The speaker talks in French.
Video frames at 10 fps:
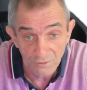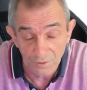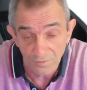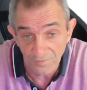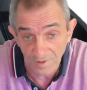ou
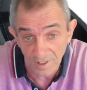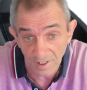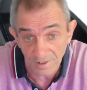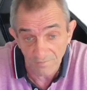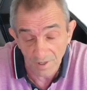de
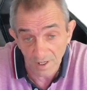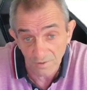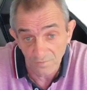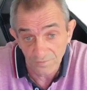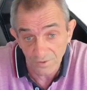faire, d'avoir
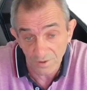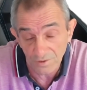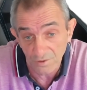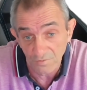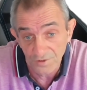un
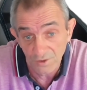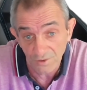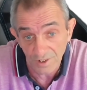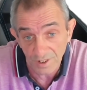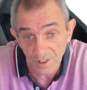euh,
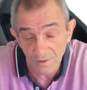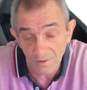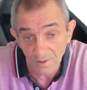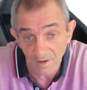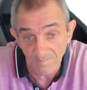configuré
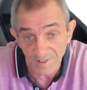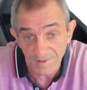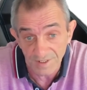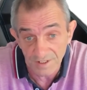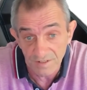un
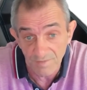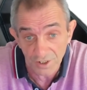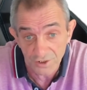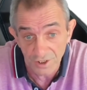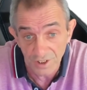PC
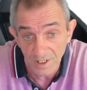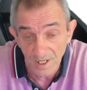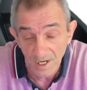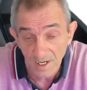immergé,